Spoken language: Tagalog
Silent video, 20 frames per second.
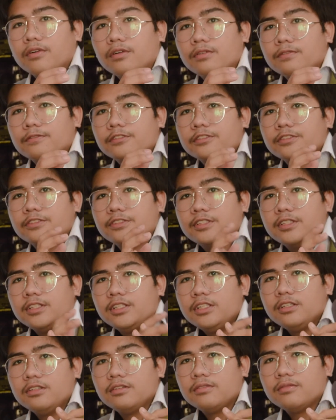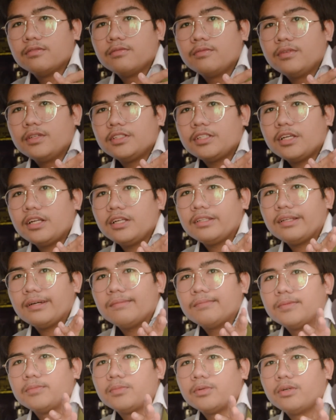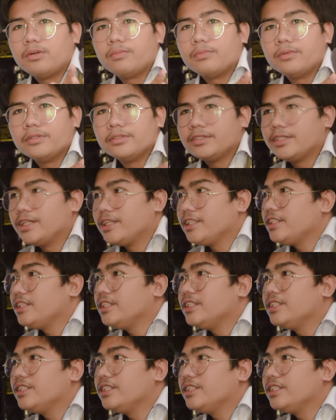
purposely? May salita mong purposely?